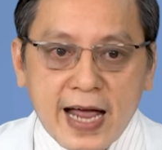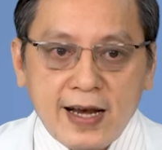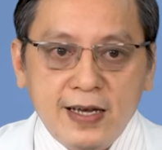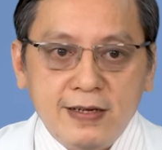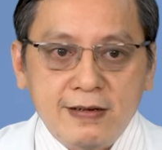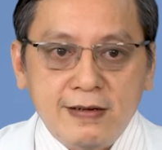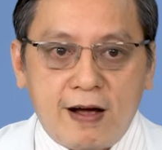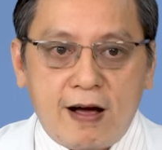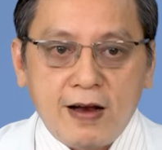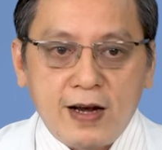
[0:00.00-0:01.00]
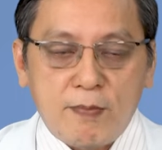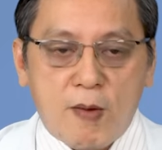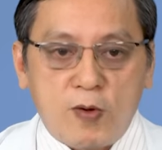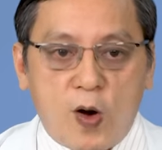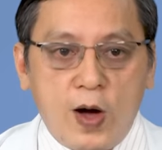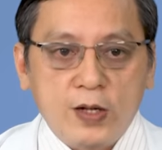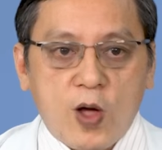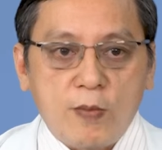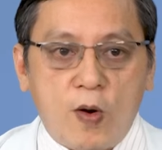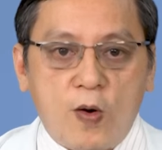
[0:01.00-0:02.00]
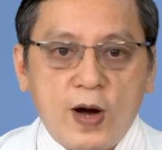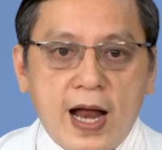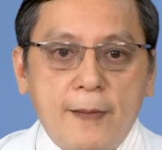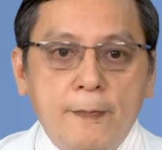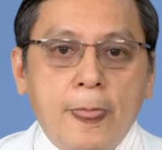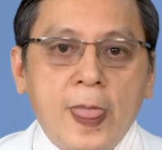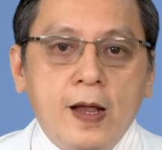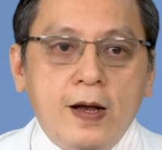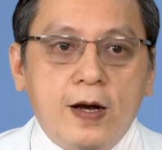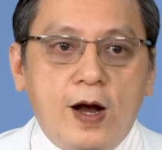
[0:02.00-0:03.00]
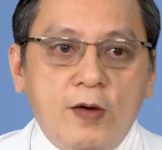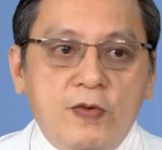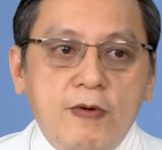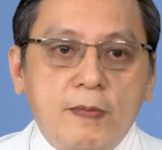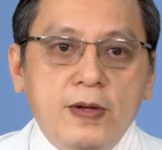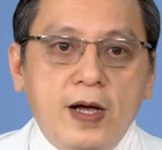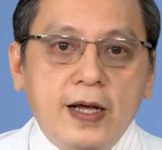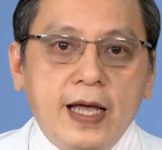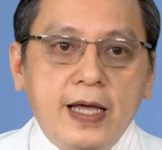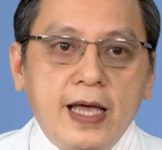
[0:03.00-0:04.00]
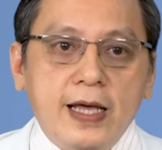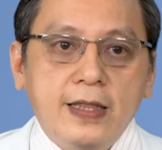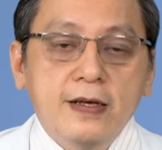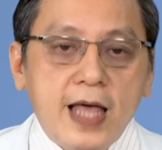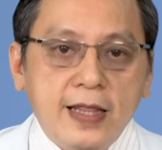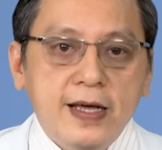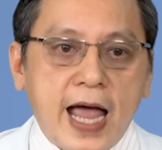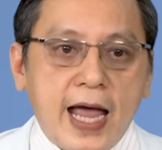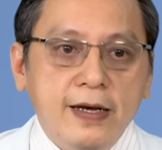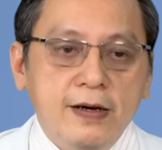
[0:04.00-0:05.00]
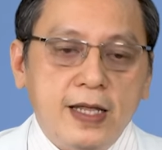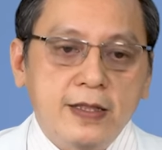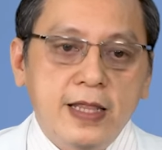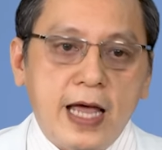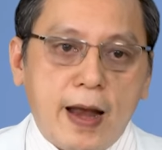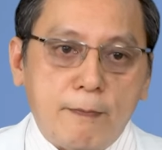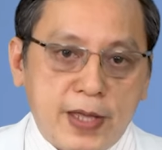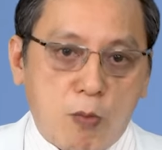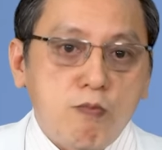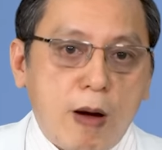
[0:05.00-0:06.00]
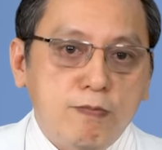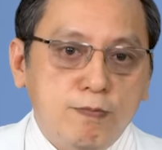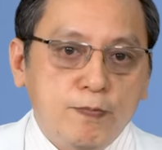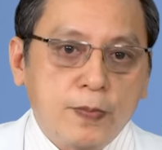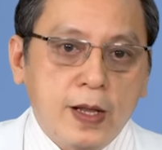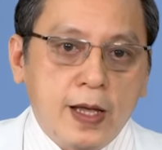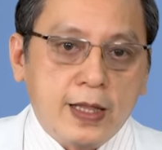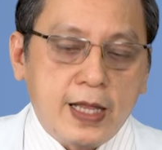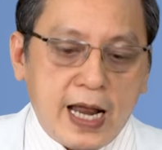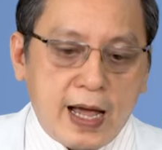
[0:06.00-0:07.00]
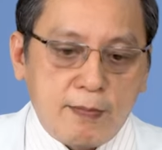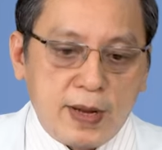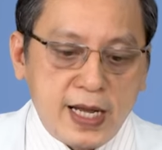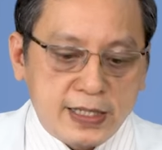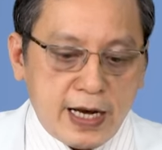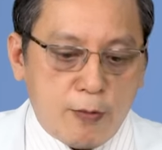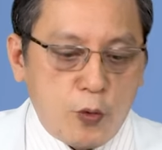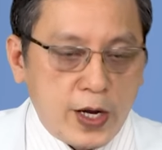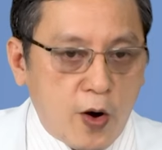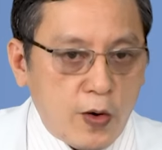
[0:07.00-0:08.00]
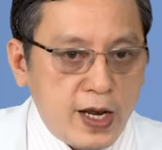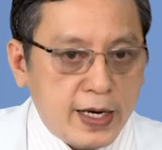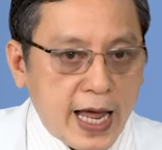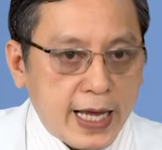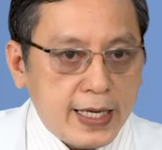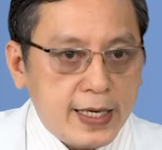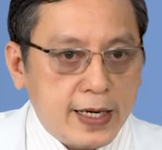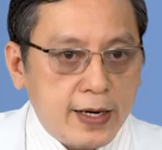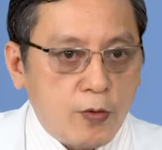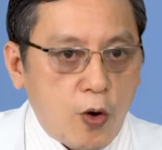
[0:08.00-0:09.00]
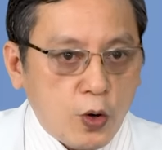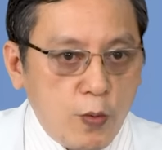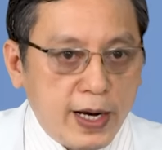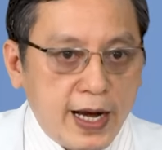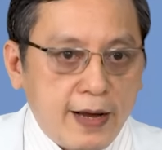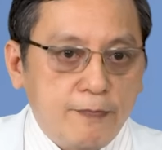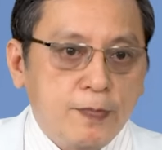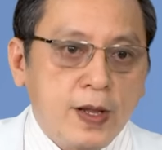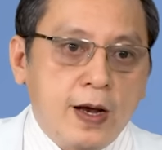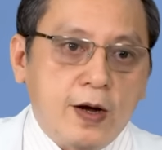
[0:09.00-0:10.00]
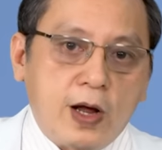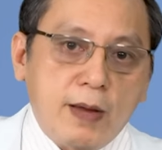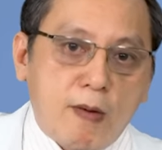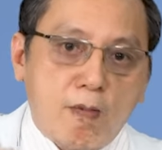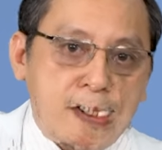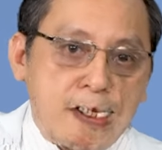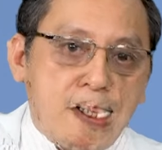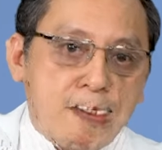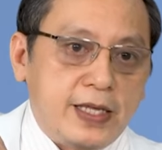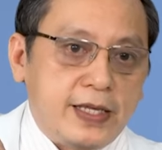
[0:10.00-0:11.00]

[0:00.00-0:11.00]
gác lên đó là bộc lộ hết toàn bộ ra à, phương pháp cái cái cái tư thế thứ hai nữa là tư thế nằm chỏng mông tức là bệnh nhân sẽ nằm quỳ gối lên hai cái cái đầu gối của mình ha rồi cái mông mình chỉnh lên